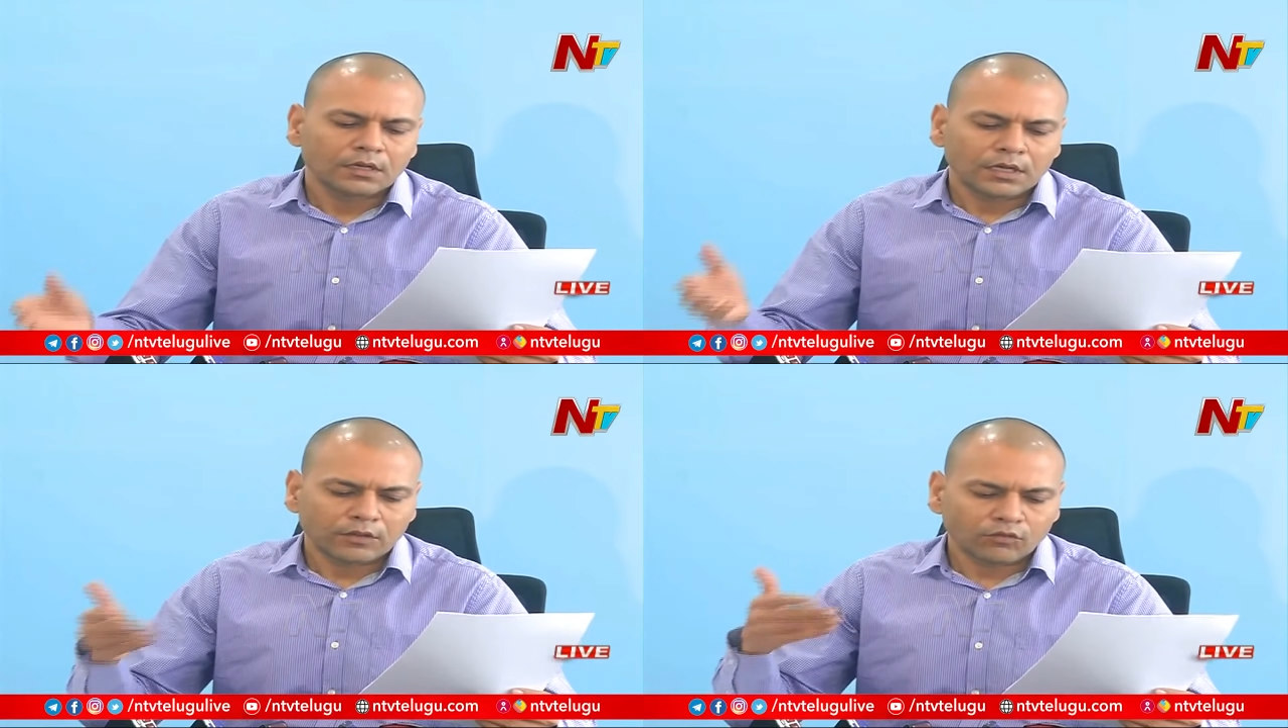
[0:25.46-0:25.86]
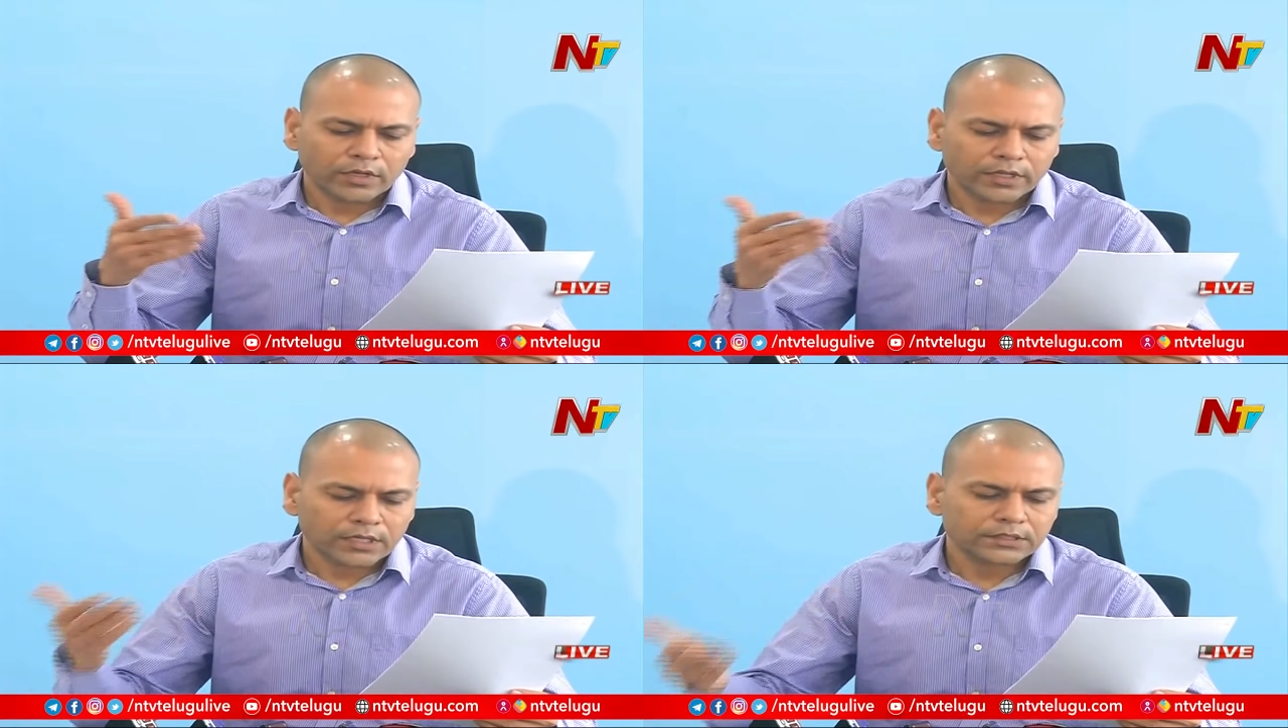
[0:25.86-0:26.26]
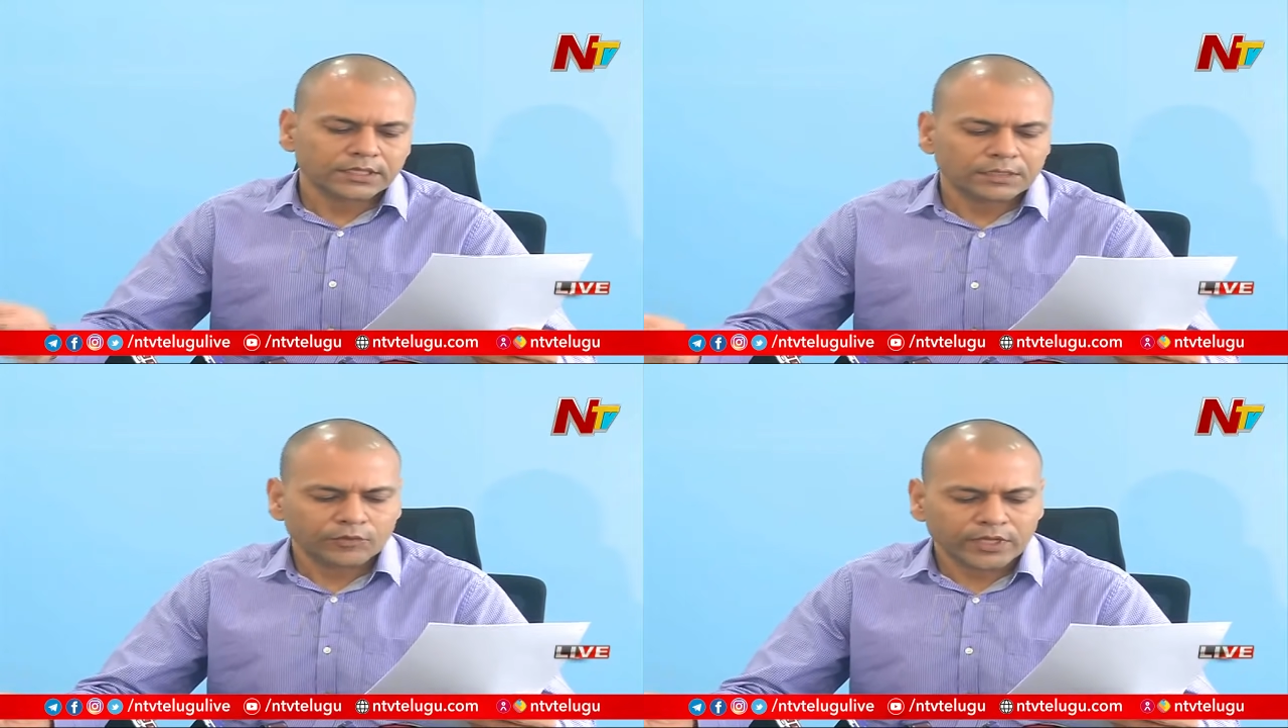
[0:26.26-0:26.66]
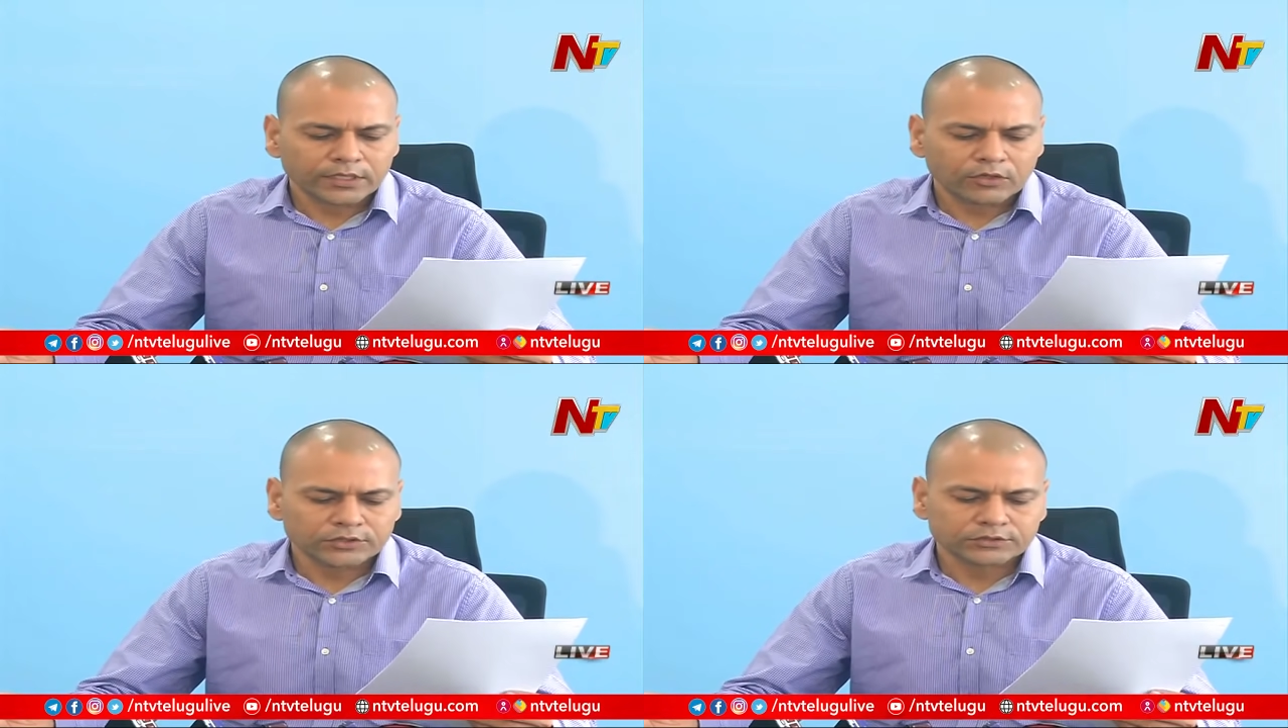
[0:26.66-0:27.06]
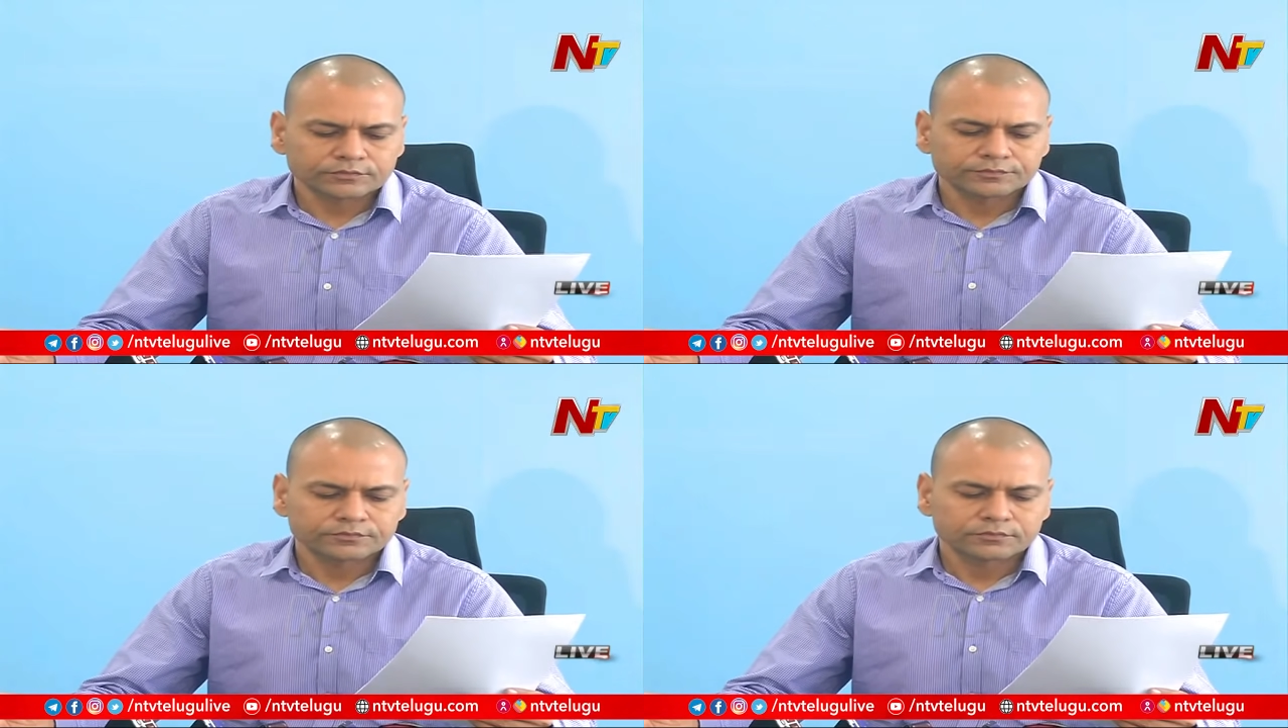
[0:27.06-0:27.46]
అది కూడా ఇంకా తగ్గిపోయాయి కాల్స్
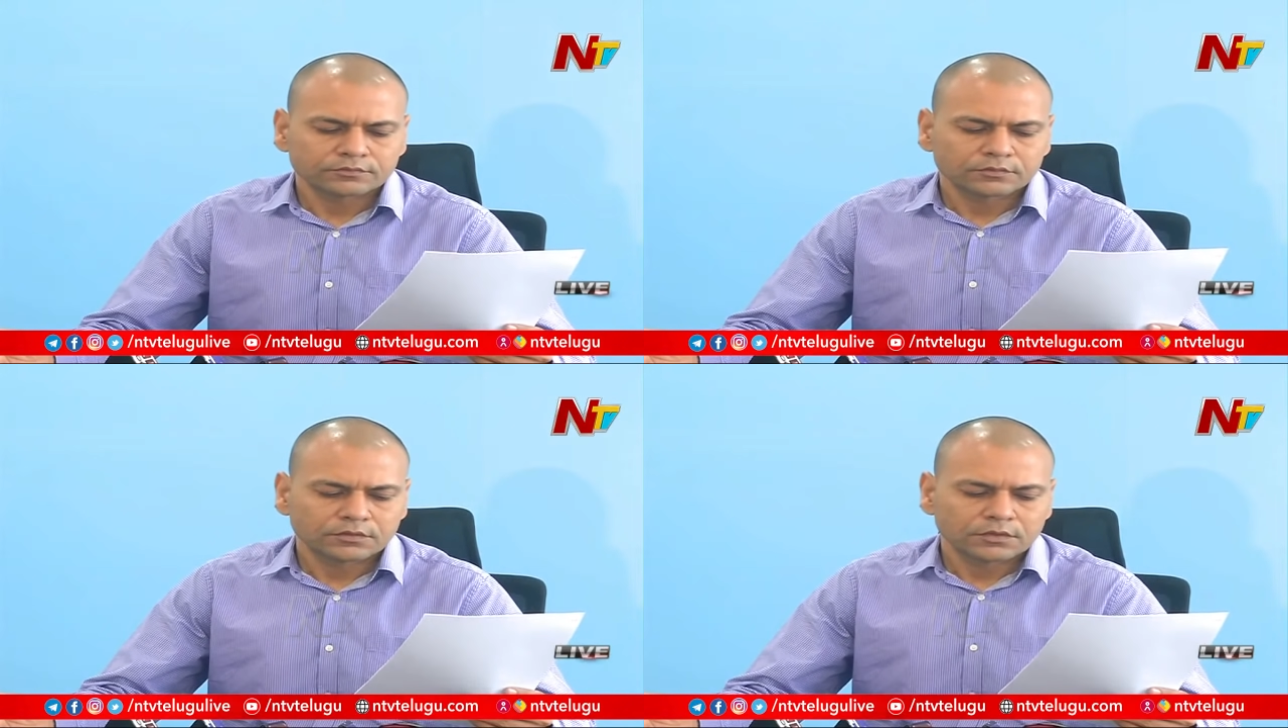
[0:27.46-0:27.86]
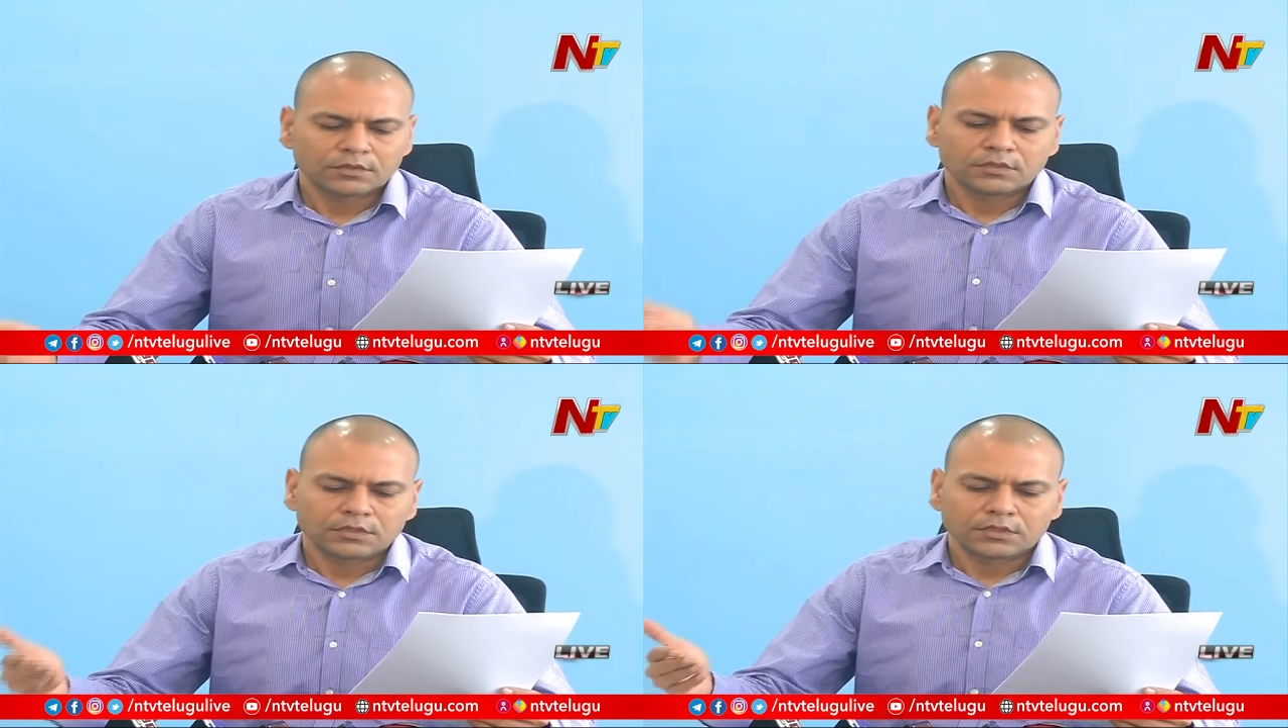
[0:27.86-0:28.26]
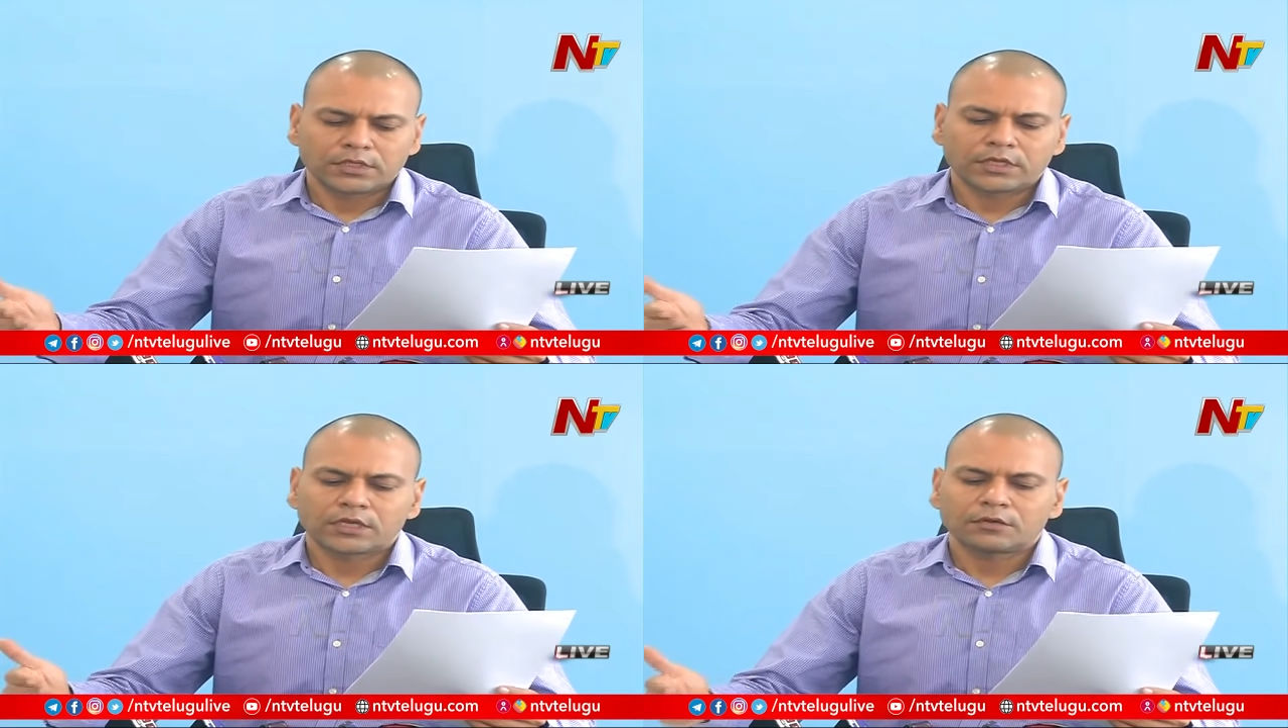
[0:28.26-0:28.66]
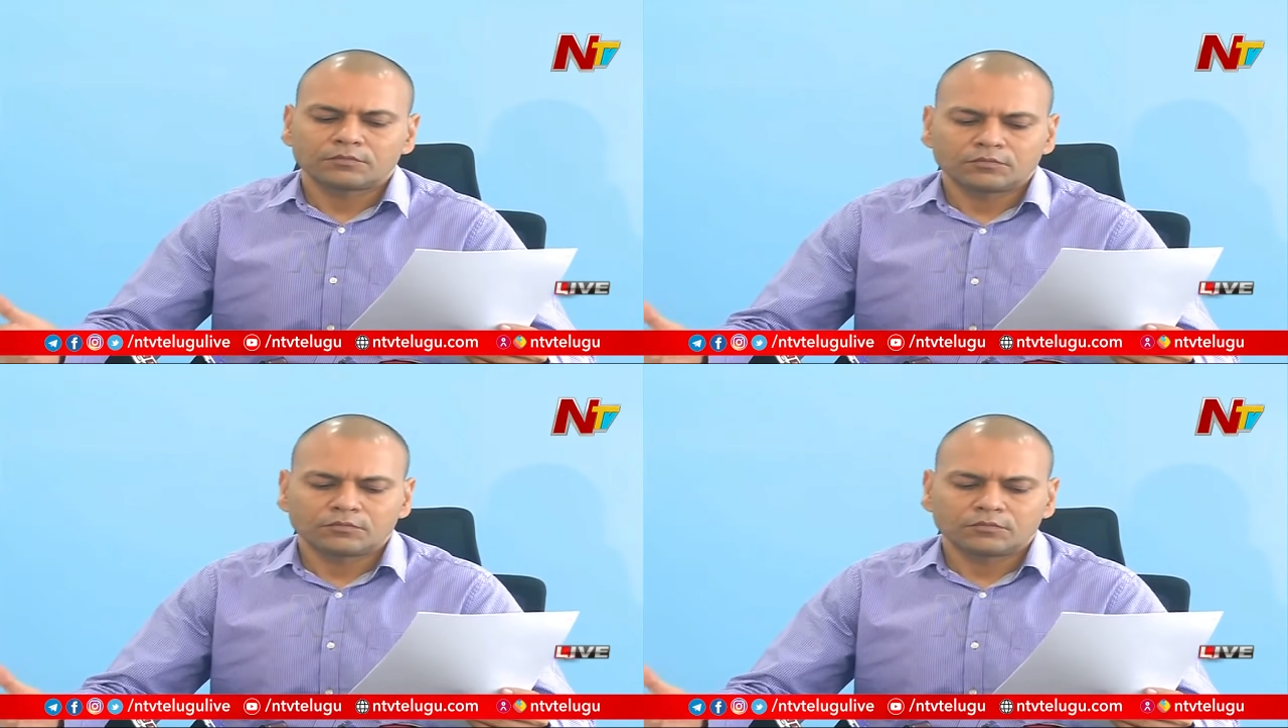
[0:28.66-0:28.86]
నిన్న